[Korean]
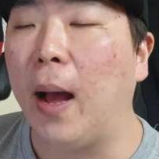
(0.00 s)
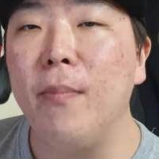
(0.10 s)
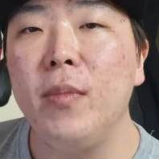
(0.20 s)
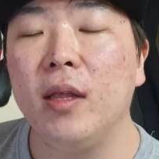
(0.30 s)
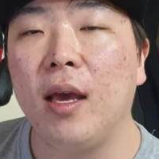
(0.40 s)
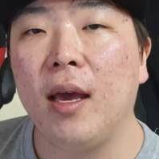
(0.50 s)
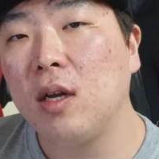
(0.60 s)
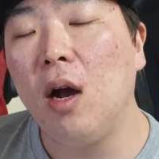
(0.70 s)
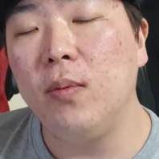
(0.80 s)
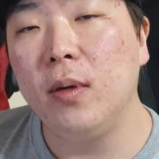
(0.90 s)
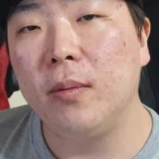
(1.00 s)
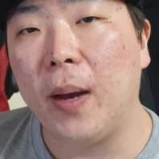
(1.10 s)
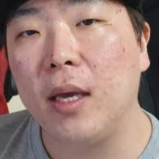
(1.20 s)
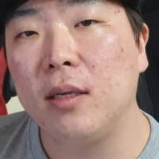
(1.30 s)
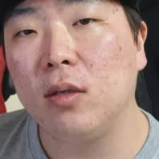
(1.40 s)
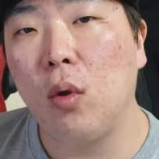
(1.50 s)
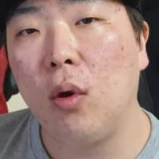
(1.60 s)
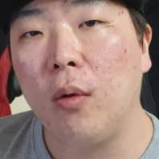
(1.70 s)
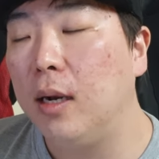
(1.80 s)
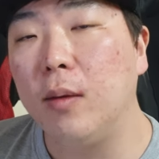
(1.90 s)
반면에 커브
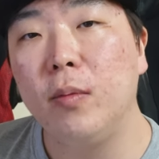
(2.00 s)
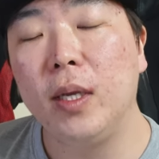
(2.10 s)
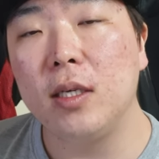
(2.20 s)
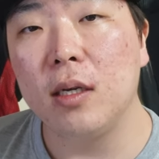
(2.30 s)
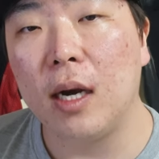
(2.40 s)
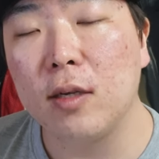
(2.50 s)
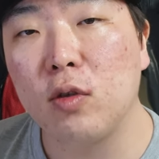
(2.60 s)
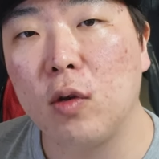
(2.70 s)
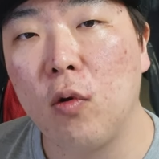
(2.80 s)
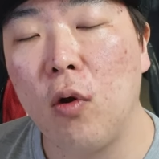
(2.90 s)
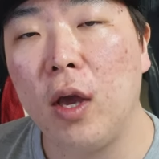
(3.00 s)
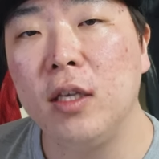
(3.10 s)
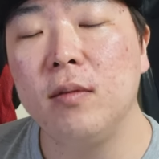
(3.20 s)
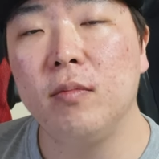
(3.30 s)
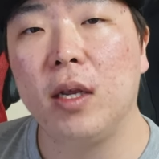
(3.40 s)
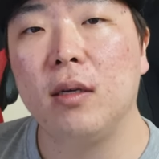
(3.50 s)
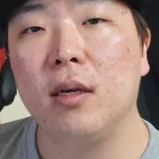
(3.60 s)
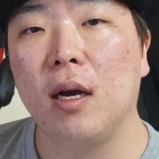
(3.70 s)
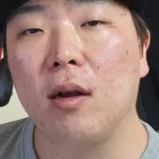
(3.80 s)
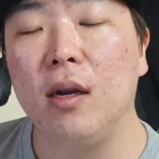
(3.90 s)
바이크도 레브 매칭을 할 수 있고 엔진
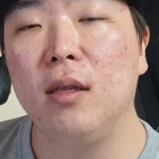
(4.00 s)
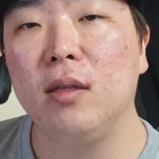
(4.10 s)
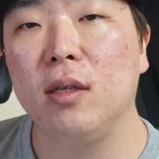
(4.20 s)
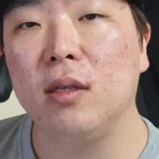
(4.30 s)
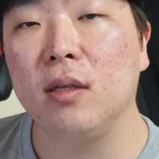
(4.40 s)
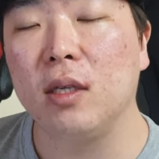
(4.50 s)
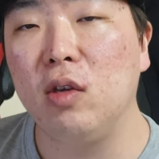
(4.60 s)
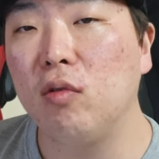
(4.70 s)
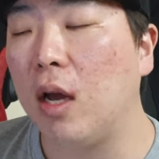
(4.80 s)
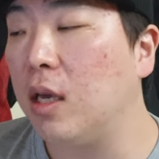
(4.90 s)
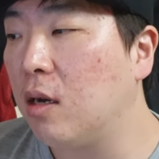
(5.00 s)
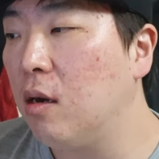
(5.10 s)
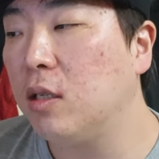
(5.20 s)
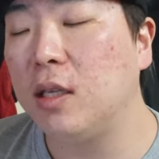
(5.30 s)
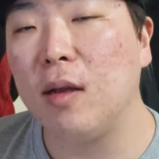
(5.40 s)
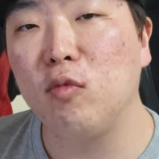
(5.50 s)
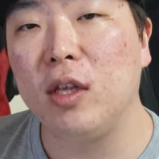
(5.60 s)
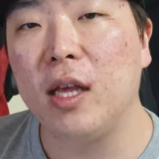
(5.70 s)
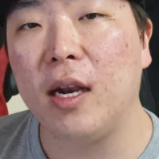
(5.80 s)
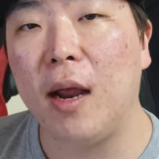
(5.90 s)
브레이크가 걸리는 이유가 이 클러치 때문인데